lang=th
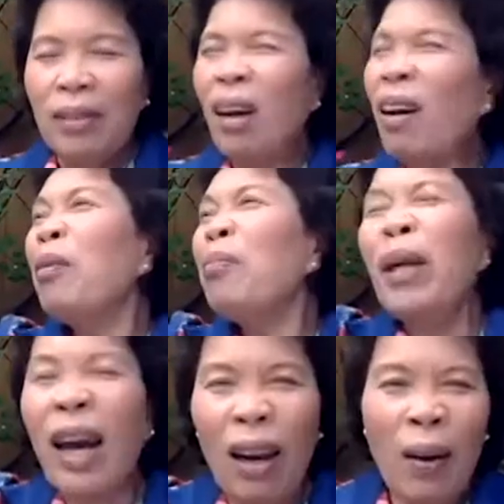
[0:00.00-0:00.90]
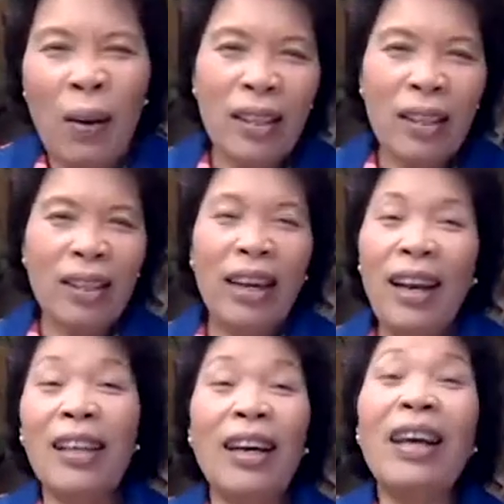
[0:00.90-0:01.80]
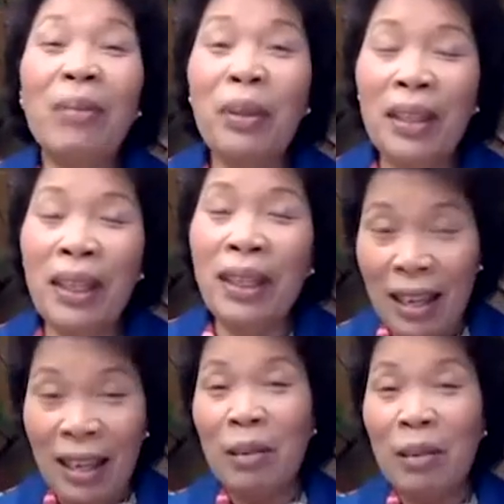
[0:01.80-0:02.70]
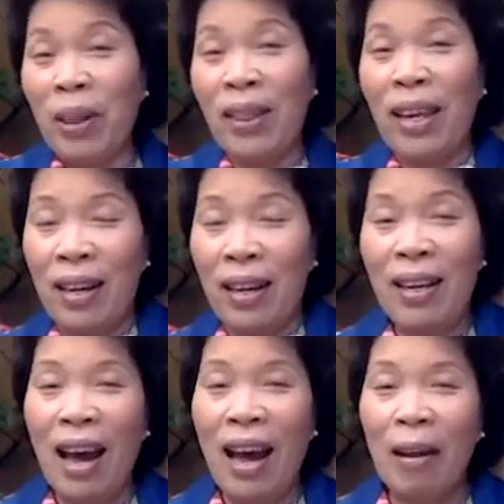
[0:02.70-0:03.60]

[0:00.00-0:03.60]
เธอไปหัดร้องอีกที อะไรต่ออะไรพวกนี้ นี่นี่คือปฏิกิริยา